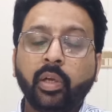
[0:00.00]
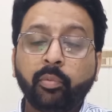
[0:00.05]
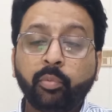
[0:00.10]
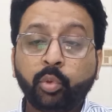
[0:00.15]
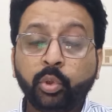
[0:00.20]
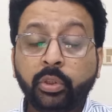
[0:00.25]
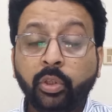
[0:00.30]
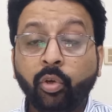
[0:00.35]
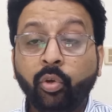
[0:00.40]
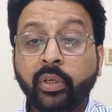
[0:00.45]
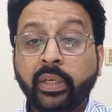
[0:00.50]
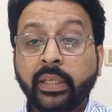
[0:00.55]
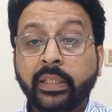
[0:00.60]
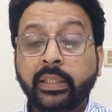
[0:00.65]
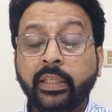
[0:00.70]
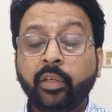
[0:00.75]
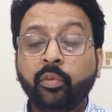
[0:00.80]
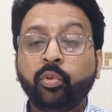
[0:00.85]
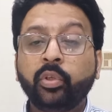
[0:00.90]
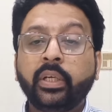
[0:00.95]
अब कुछ लोग
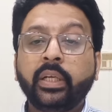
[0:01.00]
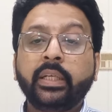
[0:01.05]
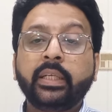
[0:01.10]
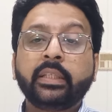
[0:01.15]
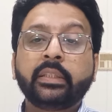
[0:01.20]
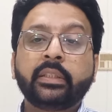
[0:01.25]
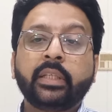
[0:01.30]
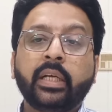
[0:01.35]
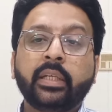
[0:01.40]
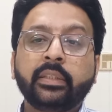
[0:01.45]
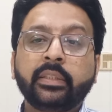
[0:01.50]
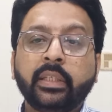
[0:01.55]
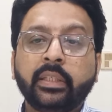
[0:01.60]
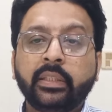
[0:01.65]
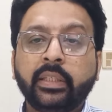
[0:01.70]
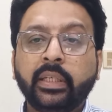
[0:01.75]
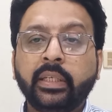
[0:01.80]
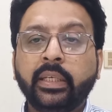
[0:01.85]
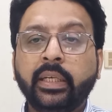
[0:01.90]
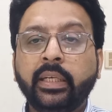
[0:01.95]
कहते हैं उनके लिए आसान
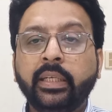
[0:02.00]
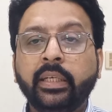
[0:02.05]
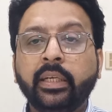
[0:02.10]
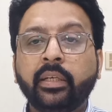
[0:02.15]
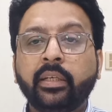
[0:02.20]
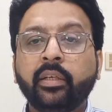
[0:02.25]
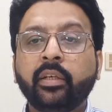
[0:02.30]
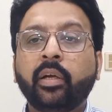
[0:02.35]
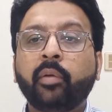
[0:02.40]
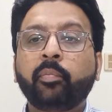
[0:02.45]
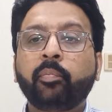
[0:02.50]
ज़्यादा यही है कि